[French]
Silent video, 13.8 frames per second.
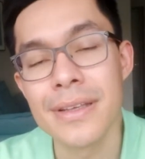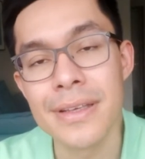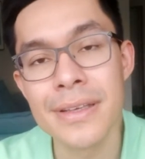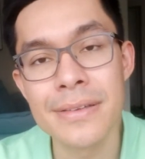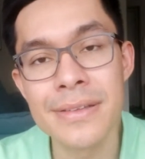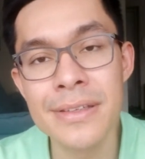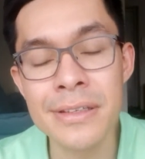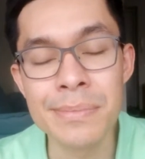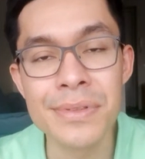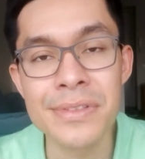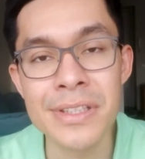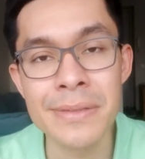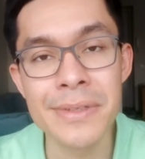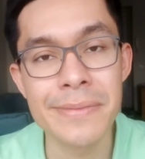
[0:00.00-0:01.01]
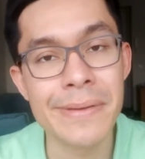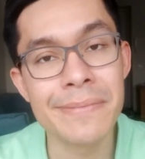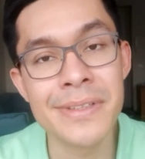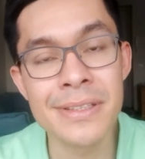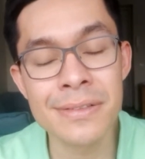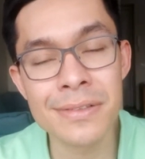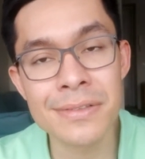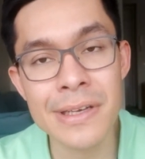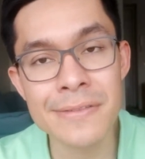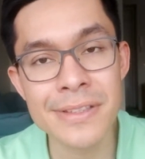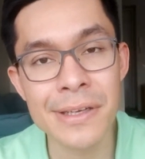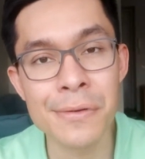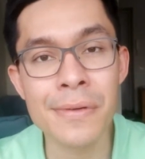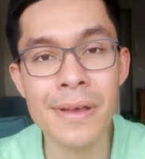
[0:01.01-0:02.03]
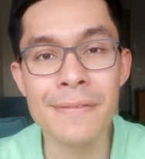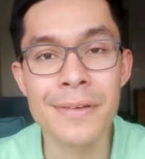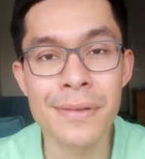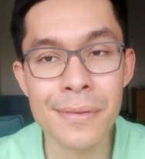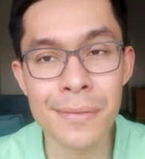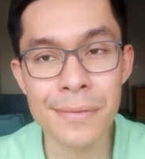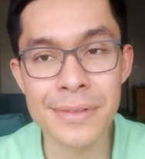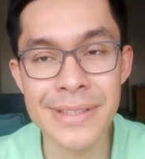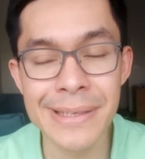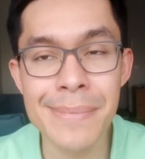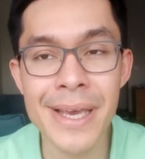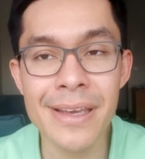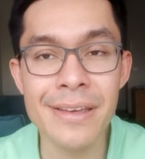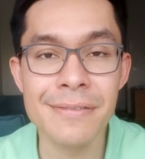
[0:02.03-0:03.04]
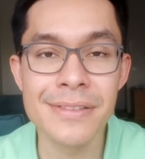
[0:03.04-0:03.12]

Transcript: Et euh, dès que possible, et même dès ce soir, vous allez ouvrir votre compte eBay,